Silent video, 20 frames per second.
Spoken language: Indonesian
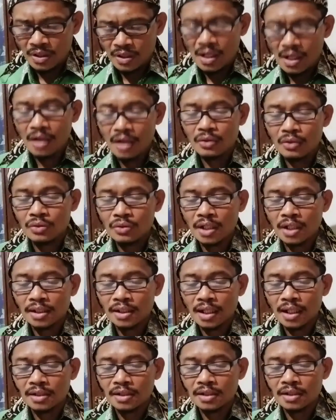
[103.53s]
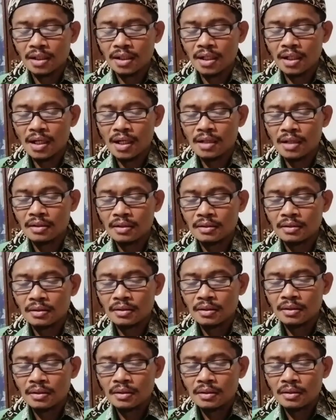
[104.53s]
Aku datang segera.
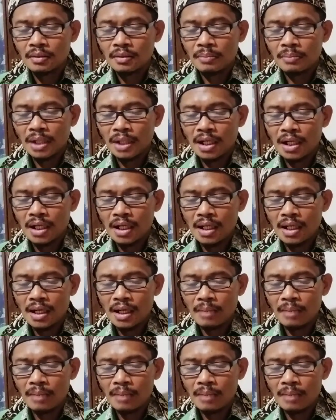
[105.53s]
Peganglah